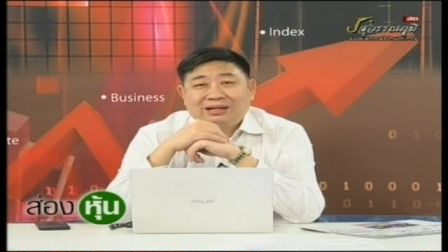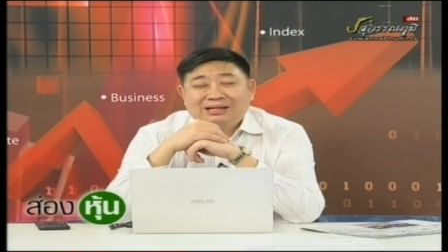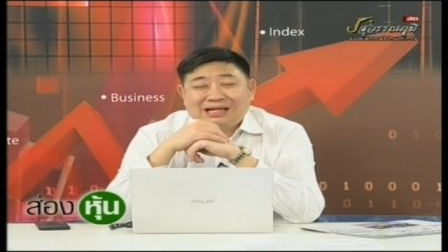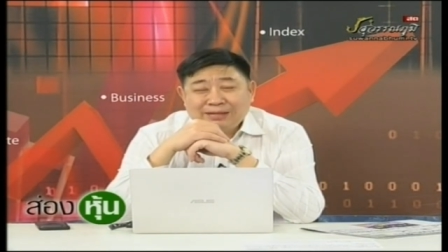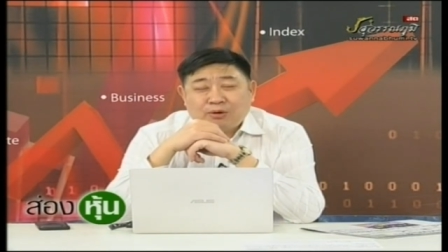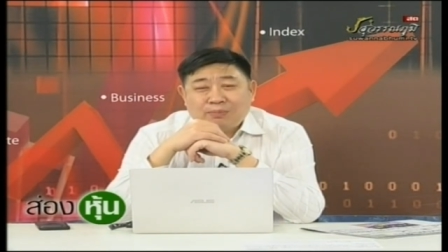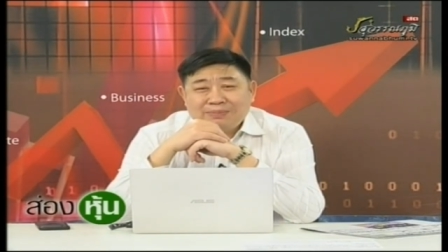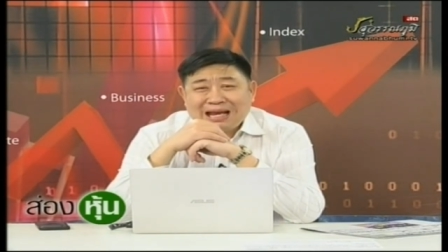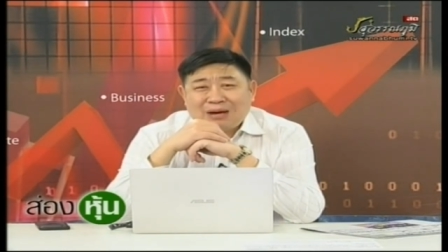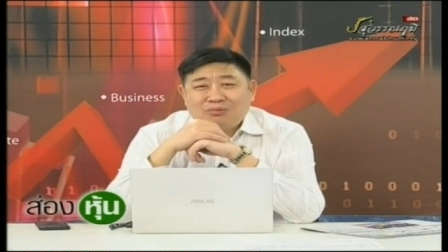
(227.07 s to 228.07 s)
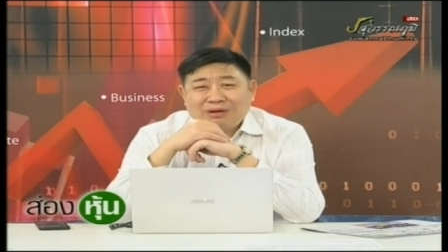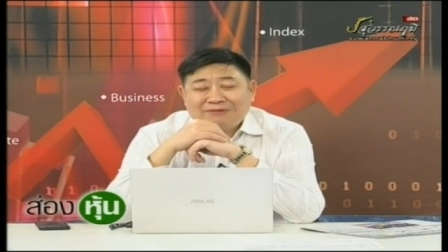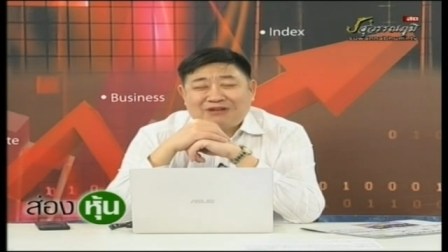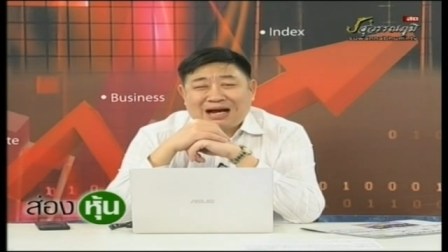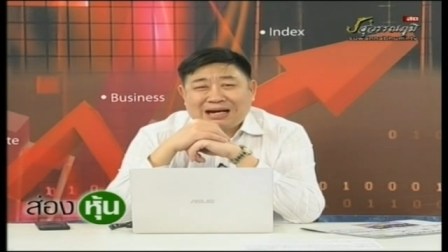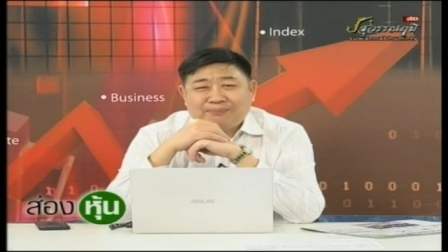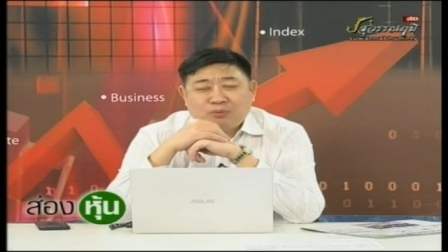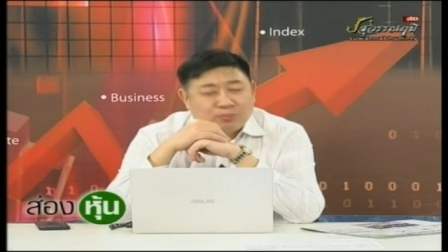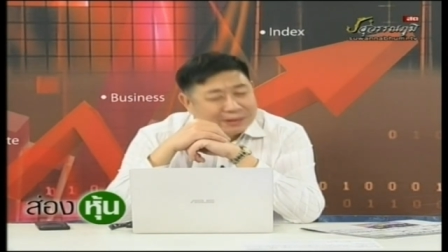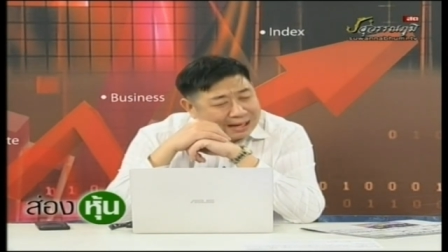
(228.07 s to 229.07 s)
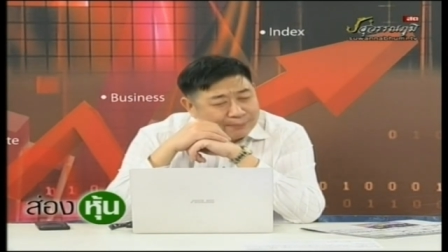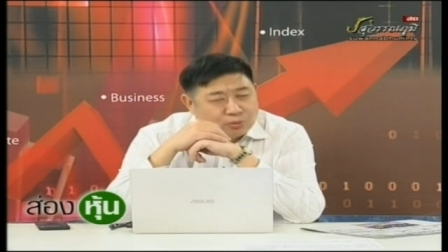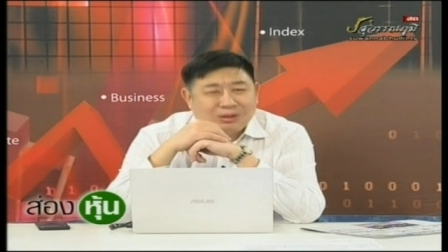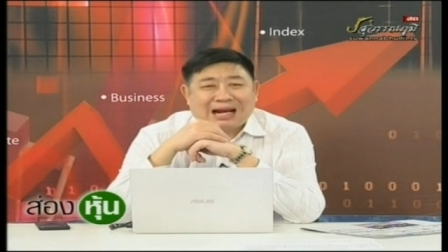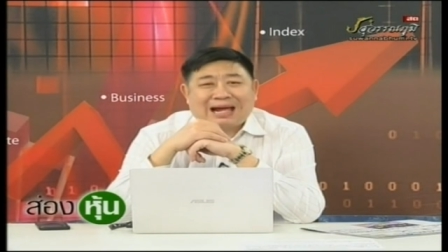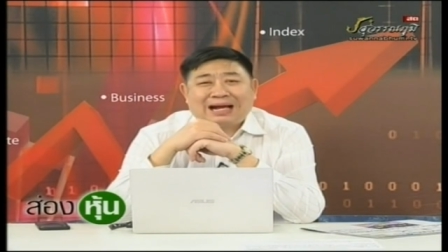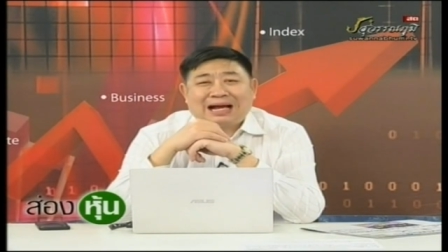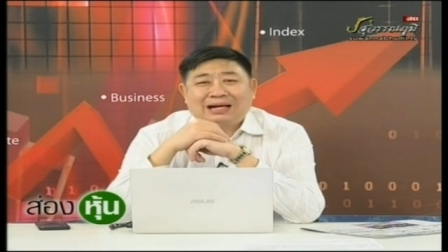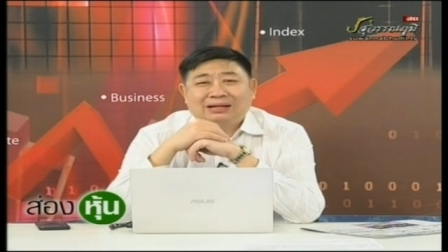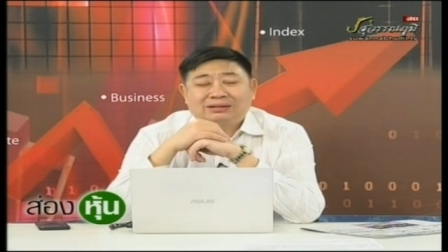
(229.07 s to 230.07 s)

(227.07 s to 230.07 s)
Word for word: อย่างที่ผมเล่าให้ฟังและผู้พยายามพูดหลายครั้ง